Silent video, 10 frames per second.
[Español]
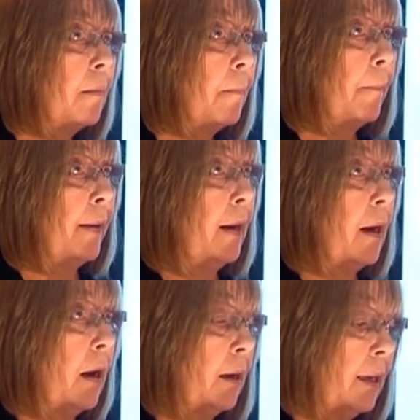
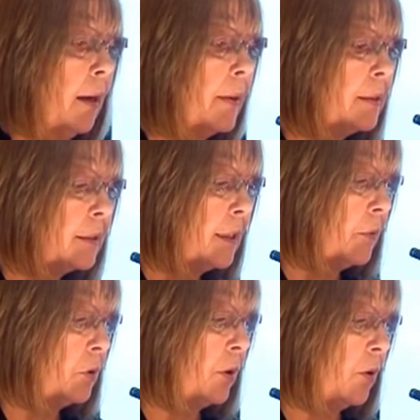para el avance de la
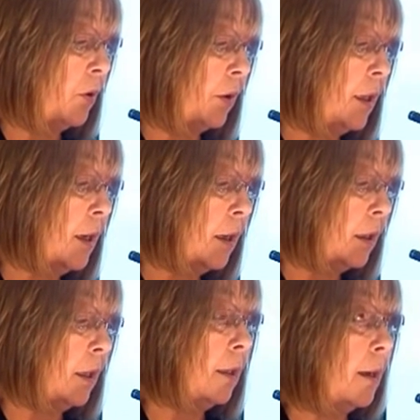biotecnología
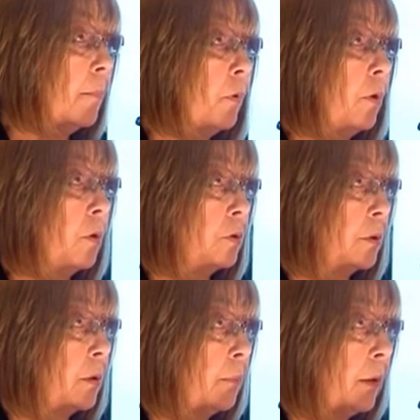en el campo de los
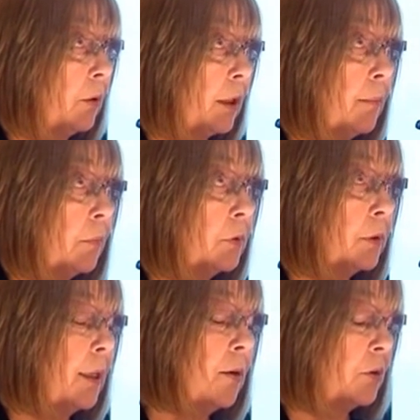microorganismos
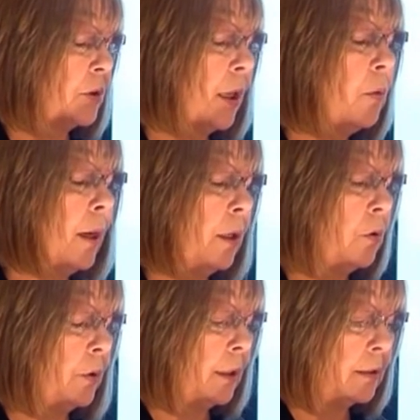de los
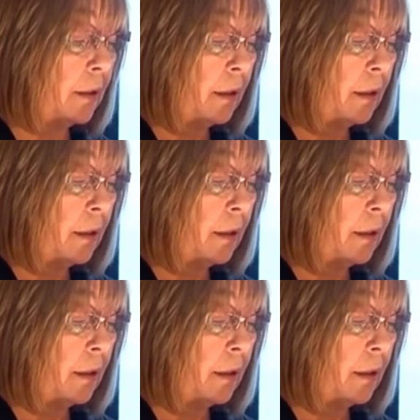eucariotas,